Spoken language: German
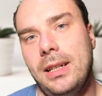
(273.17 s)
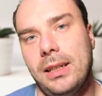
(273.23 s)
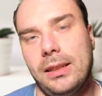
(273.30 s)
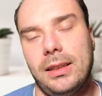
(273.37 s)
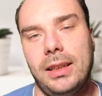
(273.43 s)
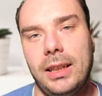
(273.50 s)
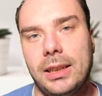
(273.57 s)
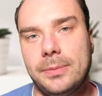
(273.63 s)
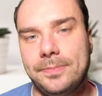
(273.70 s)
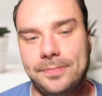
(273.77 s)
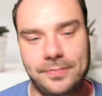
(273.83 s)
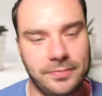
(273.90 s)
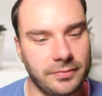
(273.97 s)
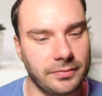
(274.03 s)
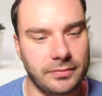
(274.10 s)
naja,
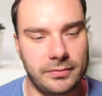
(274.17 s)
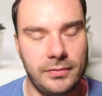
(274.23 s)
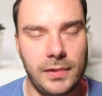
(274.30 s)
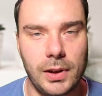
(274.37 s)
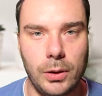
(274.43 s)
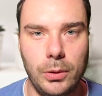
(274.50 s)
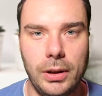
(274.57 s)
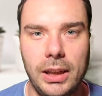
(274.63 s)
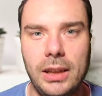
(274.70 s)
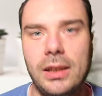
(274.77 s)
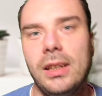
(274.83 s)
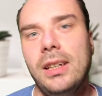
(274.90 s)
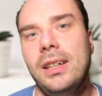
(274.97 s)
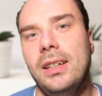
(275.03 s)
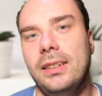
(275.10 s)
okay,
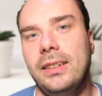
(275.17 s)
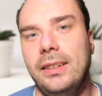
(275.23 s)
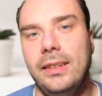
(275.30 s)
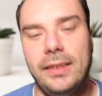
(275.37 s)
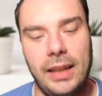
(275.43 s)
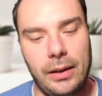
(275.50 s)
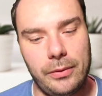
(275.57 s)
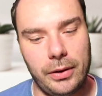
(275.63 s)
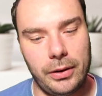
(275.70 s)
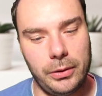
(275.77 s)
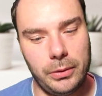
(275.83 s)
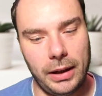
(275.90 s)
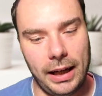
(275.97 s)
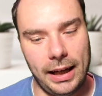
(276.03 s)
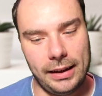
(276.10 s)
das ist einfach
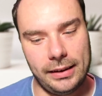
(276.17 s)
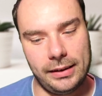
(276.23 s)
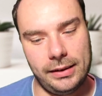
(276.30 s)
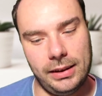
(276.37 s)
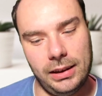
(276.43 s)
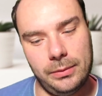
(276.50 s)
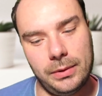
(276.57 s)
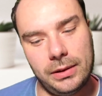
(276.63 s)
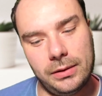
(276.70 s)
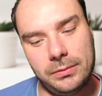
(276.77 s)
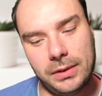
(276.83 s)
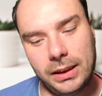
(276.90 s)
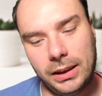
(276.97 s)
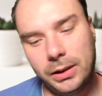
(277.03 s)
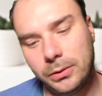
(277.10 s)
nur ein Thema,
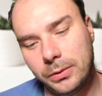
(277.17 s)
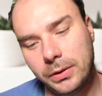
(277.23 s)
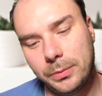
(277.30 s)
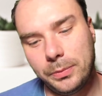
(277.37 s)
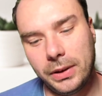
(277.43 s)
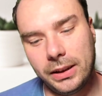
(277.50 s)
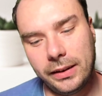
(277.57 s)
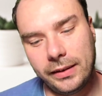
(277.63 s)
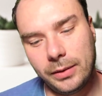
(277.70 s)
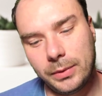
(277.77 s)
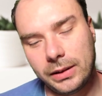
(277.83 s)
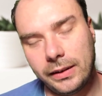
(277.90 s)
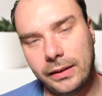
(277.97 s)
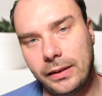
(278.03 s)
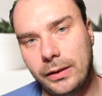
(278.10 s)
wenn ich nur Webpendessen mache,
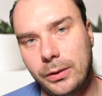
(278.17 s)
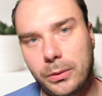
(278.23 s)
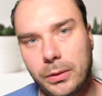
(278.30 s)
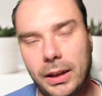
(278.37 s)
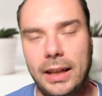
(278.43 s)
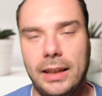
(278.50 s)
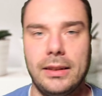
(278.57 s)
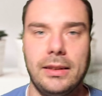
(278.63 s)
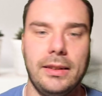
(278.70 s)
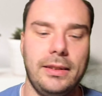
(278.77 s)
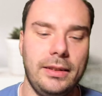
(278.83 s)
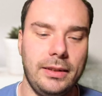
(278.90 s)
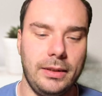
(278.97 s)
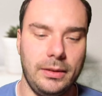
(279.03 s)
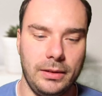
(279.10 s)
das ist so klein.
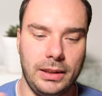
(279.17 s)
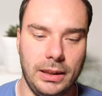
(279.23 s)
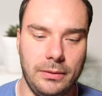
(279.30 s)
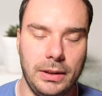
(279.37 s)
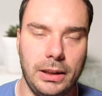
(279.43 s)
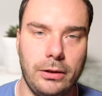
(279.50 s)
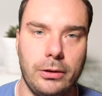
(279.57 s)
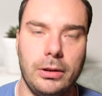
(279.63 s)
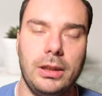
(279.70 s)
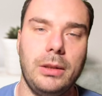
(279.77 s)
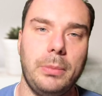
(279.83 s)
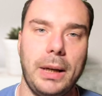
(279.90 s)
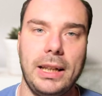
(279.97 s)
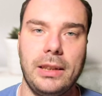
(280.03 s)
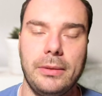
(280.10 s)
Das geht wirklich schön in die
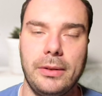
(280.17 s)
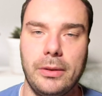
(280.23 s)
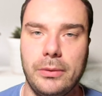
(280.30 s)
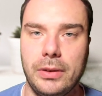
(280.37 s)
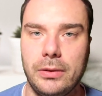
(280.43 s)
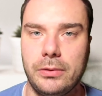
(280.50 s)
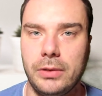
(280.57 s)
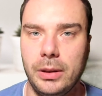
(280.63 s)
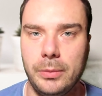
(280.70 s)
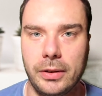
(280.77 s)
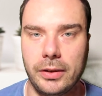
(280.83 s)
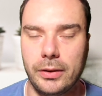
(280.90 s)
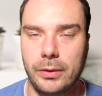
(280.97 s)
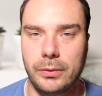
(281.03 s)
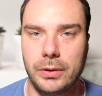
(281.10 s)
Breite, weil es so viele Frameworks
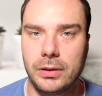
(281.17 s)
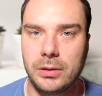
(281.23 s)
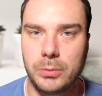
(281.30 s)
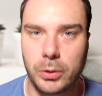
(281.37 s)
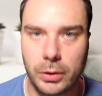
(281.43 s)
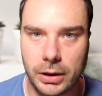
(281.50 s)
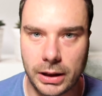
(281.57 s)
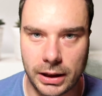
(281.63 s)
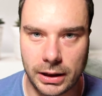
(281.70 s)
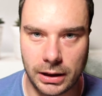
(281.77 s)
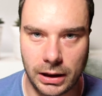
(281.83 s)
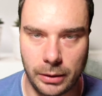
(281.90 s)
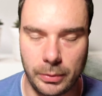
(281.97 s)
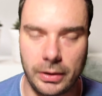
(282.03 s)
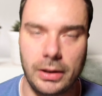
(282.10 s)
und so viele Möglichkeiten
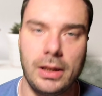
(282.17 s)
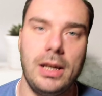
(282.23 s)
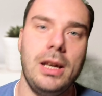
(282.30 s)
gibt.